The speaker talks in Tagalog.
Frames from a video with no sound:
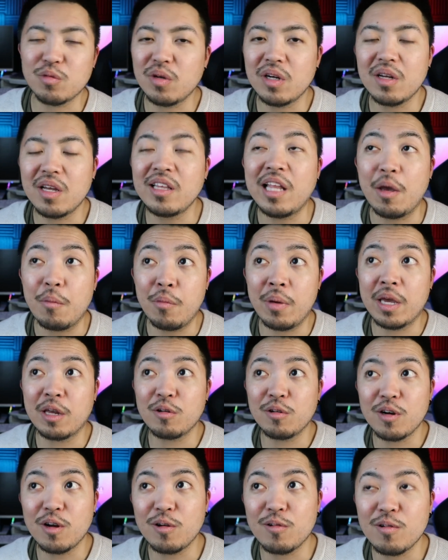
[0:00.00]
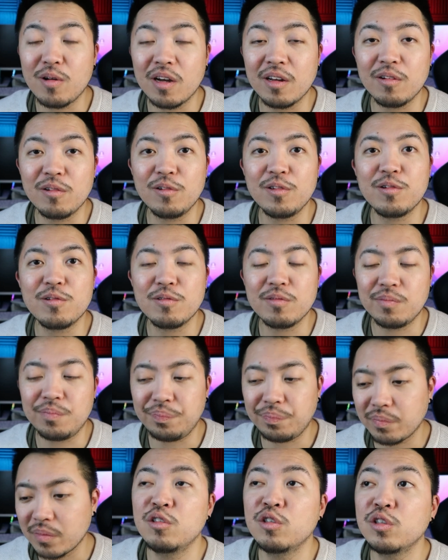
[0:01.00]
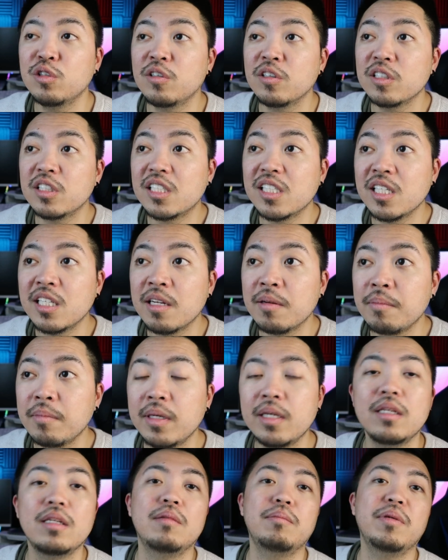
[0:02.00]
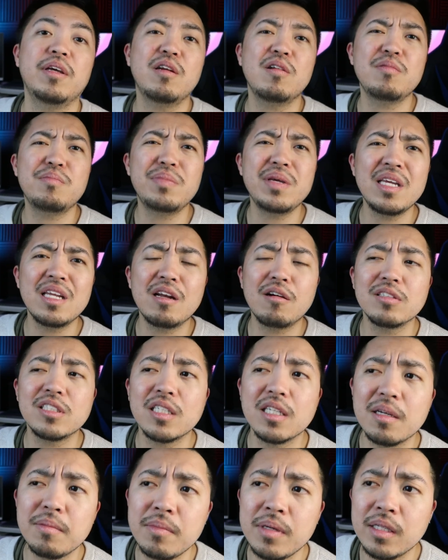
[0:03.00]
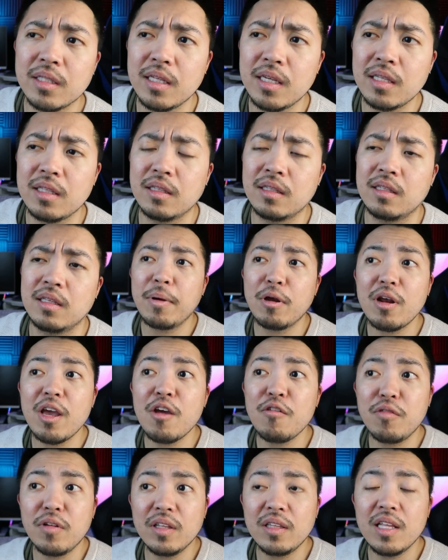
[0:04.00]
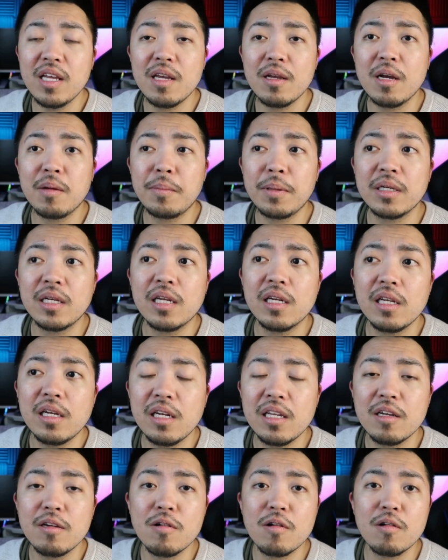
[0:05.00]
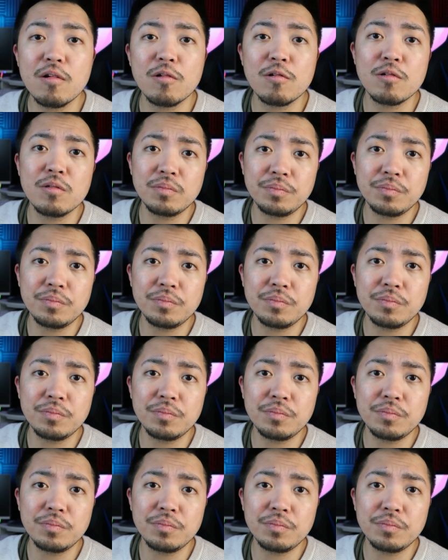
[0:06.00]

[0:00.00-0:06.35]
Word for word: Well, hindi, meron akong ano, yung Neutrogena men. Pero bira ako sa gamitin. Pero everyday kapag naliligo ako,